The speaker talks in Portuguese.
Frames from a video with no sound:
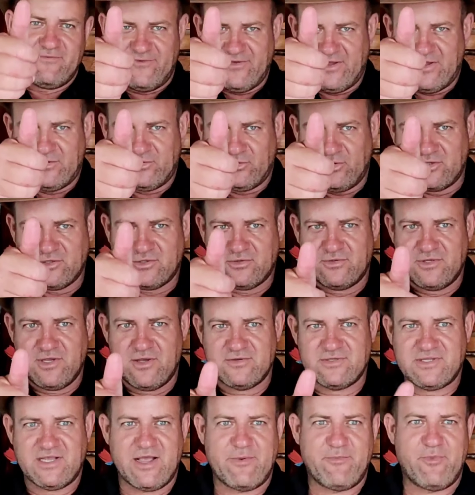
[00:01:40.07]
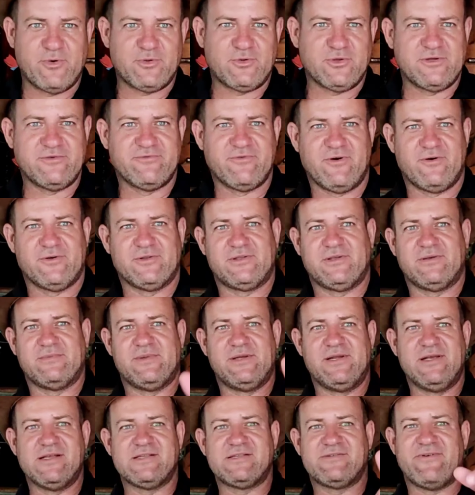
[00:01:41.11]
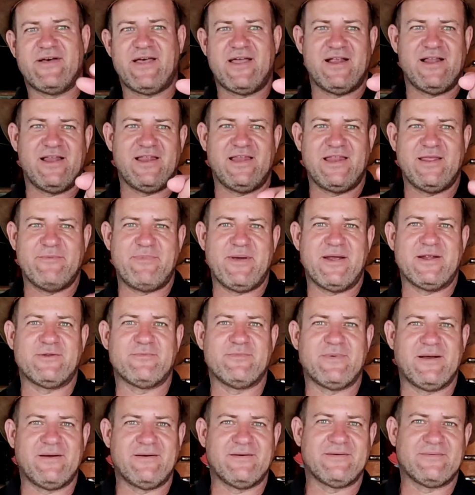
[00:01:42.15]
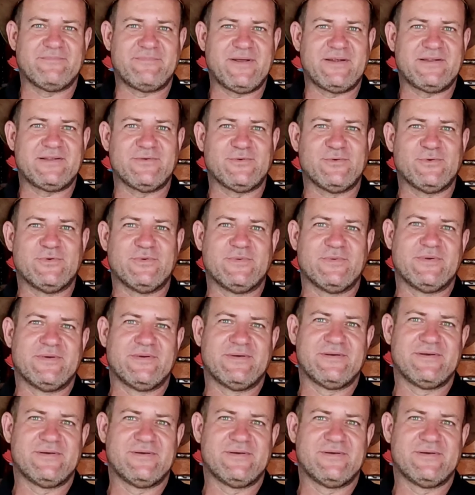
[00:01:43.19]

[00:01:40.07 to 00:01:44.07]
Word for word: Fiquem todos com Deus, daqui a pouco eu tô de volta. Beleza? Vai, Aline, aperta, o aperta o,